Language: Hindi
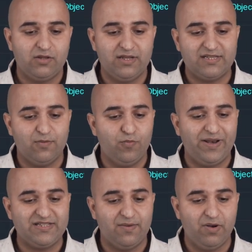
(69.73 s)
जैसे आप ऊपर
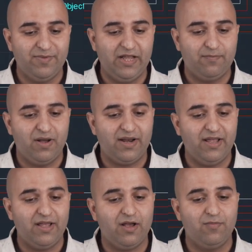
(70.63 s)
एग्जाम्पल में देख पा रहे
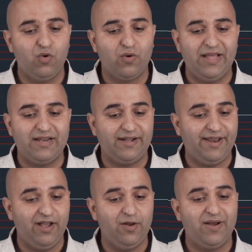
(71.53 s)
हैं हम लोगों ने एक
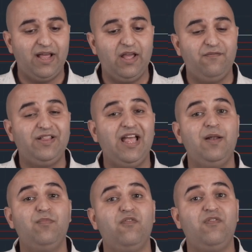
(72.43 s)
रेक्टेंगल बनाया है विद द
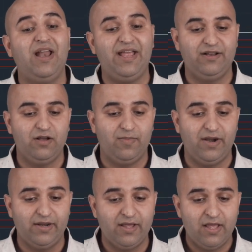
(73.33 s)
हेल्प ऑफ लाइन कमांड